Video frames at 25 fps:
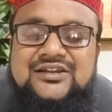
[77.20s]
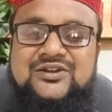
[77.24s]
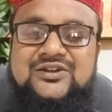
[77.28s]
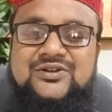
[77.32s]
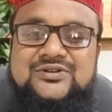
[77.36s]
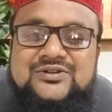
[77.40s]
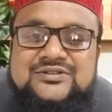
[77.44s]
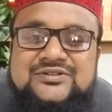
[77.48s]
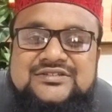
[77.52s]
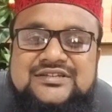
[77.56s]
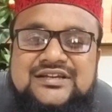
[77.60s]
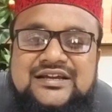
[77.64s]

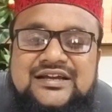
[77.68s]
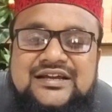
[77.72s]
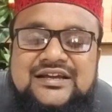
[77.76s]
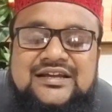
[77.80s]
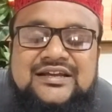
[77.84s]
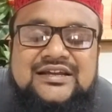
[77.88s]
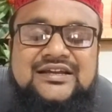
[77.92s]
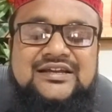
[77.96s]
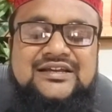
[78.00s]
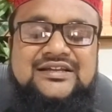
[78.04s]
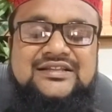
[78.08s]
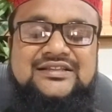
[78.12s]

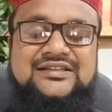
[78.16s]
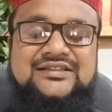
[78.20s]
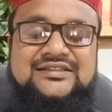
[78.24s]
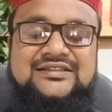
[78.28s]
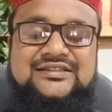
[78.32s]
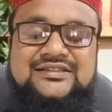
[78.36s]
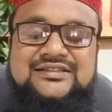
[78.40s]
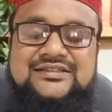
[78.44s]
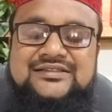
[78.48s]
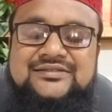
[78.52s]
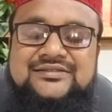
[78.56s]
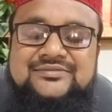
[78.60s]
লজ্জায়
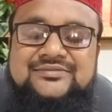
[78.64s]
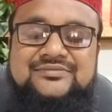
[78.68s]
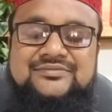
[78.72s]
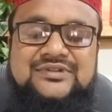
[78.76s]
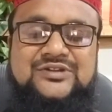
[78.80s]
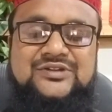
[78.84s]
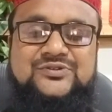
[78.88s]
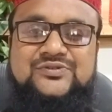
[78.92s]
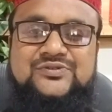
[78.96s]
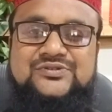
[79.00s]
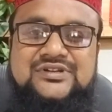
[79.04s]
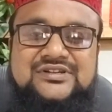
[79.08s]

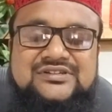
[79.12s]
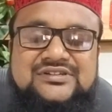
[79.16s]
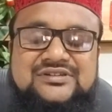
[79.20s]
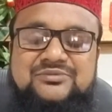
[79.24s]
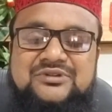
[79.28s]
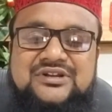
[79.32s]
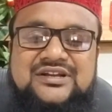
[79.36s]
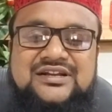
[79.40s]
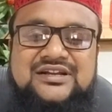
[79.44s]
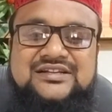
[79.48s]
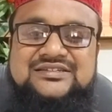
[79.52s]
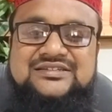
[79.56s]
রাসুল
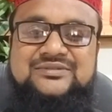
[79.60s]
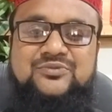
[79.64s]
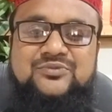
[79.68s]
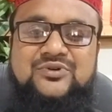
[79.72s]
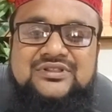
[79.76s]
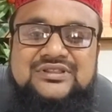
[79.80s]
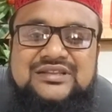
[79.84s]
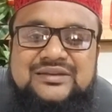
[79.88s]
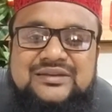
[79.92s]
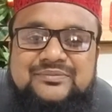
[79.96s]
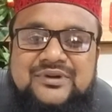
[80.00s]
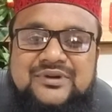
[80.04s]
সাল্লামের কাছে
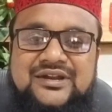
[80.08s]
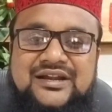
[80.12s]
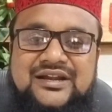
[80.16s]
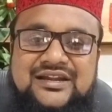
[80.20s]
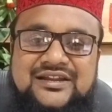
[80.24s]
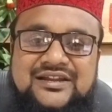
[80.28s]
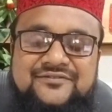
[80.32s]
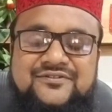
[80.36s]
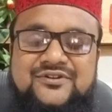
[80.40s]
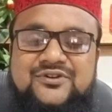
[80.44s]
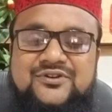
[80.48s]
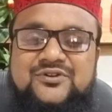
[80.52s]
বলতে
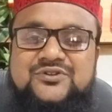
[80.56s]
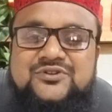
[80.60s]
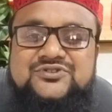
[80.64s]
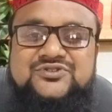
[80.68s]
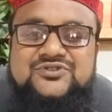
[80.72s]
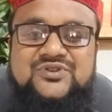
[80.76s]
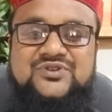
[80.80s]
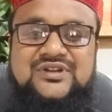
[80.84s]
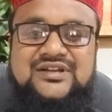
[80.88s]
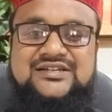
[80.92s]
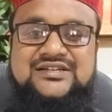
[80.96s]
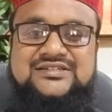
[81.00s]
পারেননি ফিরত
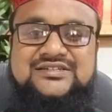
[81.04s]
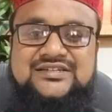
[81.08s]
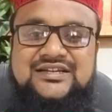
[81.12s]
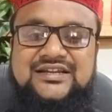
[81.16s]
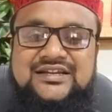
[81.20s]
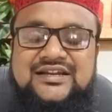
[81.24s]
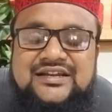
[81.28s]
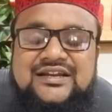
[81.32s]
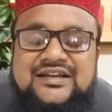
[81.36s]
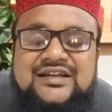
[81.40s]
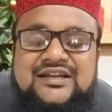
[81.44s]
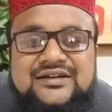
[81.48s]
চলে
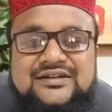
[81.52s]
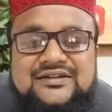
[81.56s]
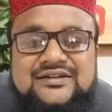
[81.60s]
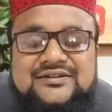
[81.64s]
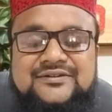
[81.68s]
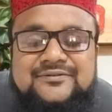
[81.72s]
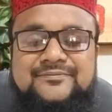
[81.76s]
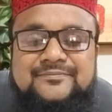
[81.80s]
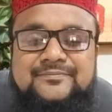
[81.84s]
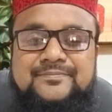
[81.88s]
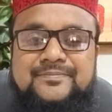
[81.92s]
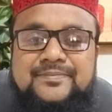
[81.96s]
আসলেন
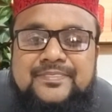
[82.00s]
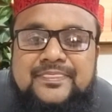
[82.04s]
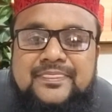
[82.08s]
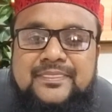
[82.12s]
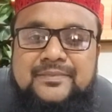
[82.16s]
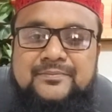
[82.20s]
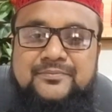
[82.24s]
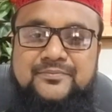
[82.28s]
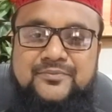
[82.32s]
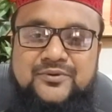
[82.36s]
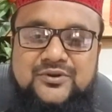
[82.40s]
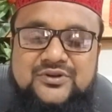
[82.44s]

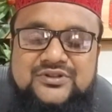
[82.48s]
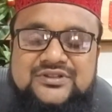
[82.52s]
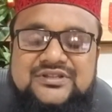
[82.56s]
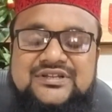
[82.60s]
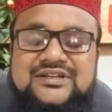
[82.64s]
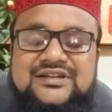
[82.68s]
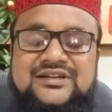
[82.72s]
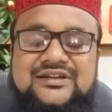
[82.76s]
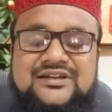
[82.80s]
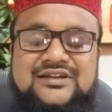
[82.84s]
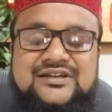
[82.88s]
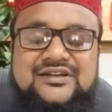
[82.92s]

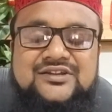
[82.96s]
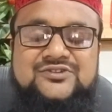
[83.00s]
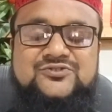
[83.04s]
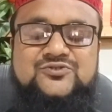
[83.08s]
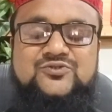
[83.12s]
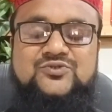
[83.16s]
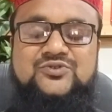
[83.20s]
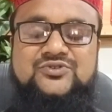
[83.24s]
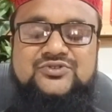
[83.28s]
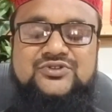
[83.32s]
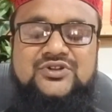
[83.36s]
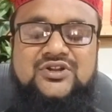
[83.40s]
পরদিন
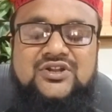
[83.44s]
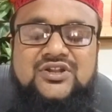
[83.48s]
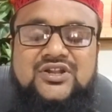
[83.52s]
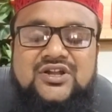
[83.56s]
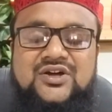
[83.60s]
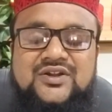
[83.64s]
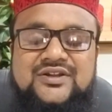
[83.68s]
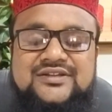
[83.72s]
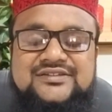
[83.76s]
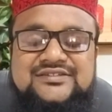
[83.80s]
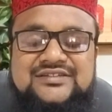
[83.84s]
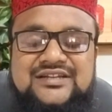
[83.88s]
রাসুল
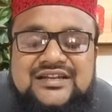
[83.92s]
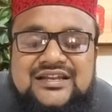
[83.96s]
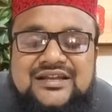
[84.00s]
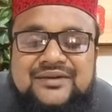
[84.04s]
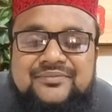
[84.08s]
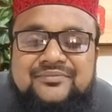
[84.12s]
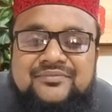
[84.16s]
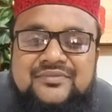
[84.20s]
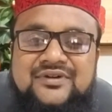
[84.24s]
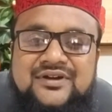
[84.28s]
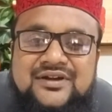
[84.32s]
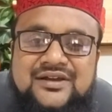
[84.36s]

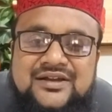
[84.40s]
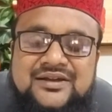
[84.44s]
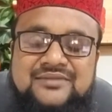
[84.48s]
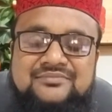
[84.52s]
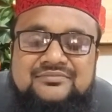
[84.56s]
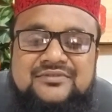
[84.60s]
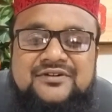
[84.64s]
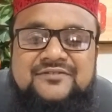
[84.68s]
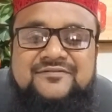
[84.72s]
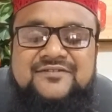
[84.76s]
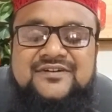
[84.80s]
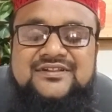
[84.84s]
সাল্লাম
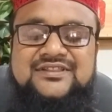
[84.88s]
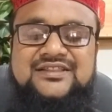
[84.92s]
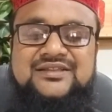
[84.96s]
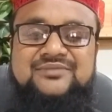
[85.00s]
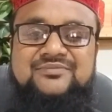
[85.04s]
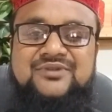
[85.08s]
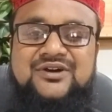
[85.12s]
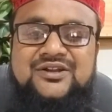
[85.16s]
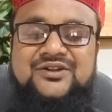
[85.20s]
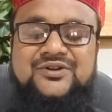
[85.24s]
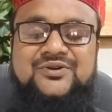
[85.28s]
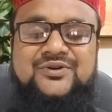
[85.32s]
মা
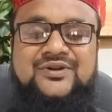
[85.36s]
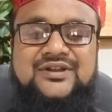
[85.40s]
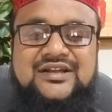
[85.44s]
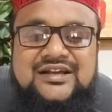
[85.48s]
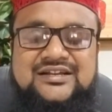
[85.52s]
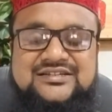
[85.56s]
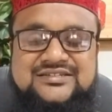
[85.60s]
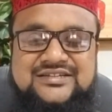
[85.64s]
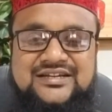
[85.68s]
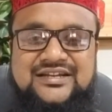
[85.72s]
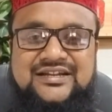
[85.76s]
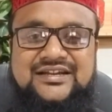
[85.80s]
ফাতেমার ঘরে
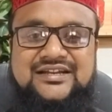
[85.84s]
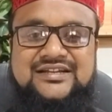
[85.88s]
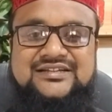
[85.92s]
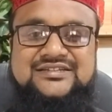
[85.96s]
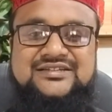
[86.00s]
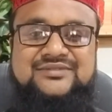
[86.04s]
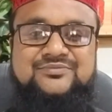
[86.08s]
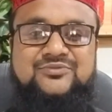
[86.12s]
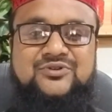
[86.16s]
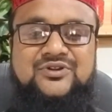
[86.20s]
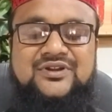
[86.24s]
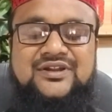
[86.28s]
আসলেন
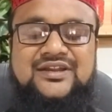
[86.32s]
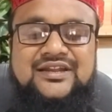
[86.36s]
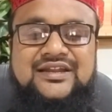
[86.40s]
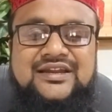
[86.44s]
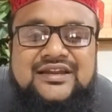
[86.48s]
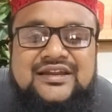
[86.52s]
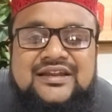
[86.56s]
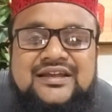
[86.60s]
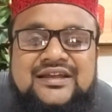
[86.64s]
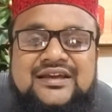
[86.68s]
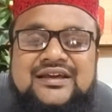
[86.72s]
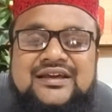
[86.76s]
এসে বললেন